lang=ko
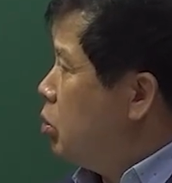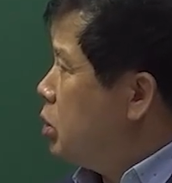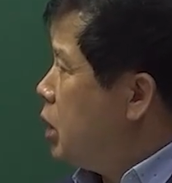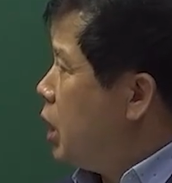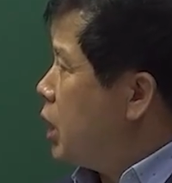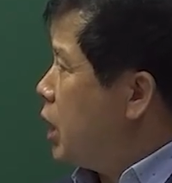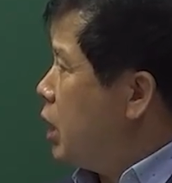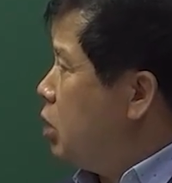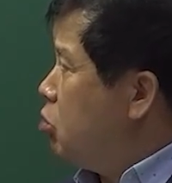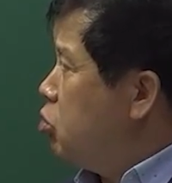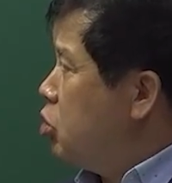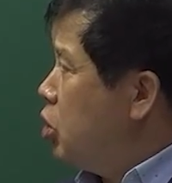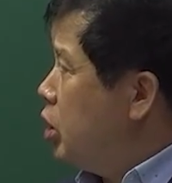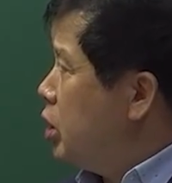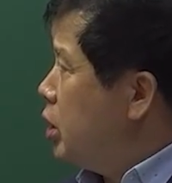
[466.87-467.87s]
잘
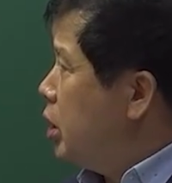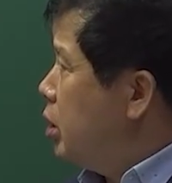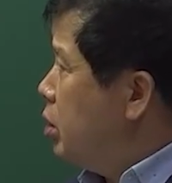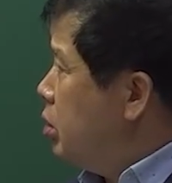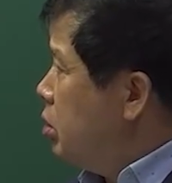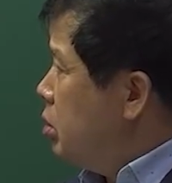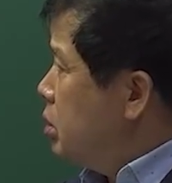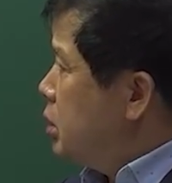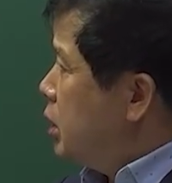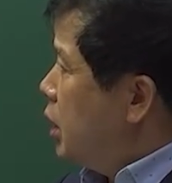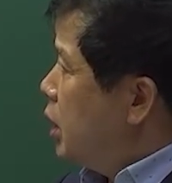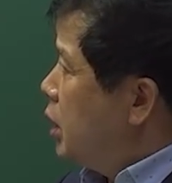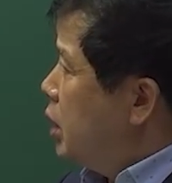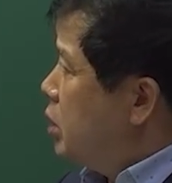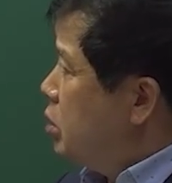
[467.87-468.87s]
알아두셔야 돼요.
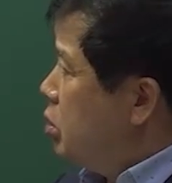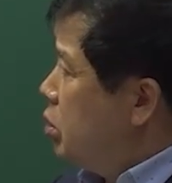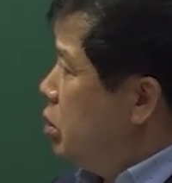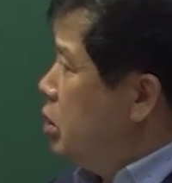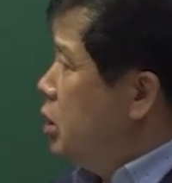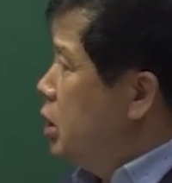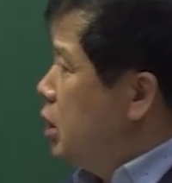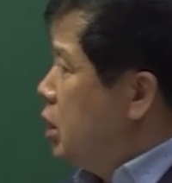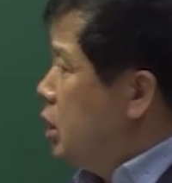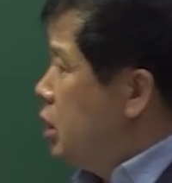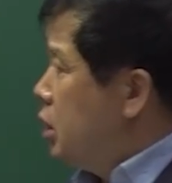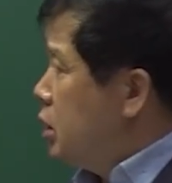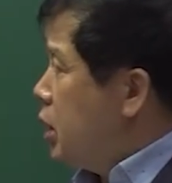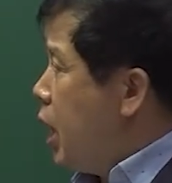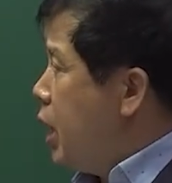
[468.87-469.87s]
자, 그래서
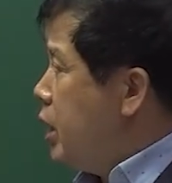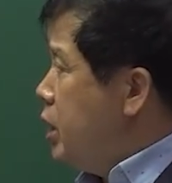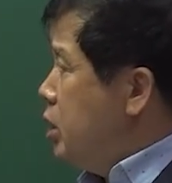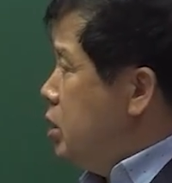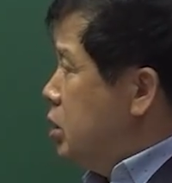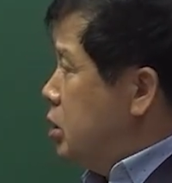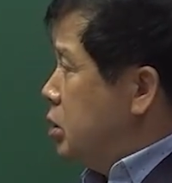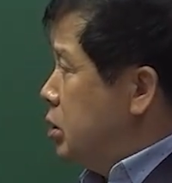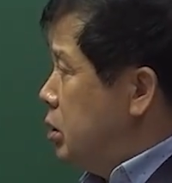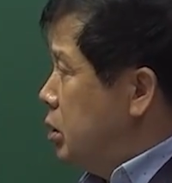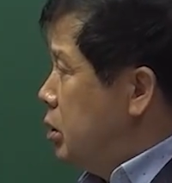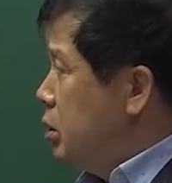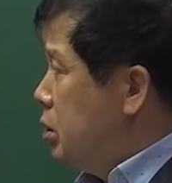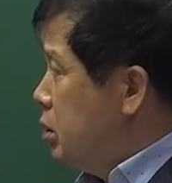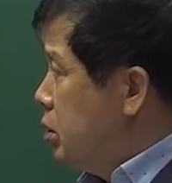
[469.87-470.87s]
어, 단위는
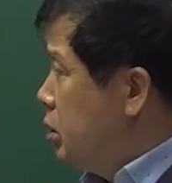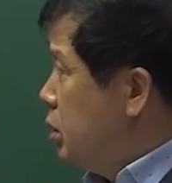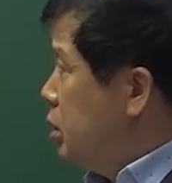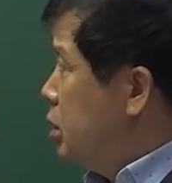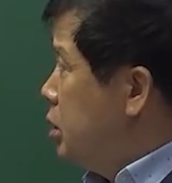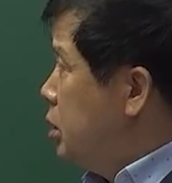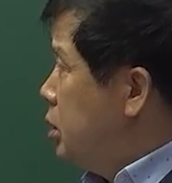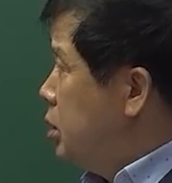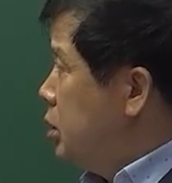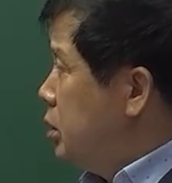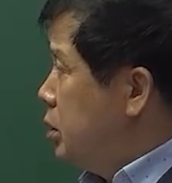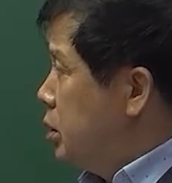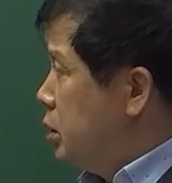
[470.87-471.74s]
어,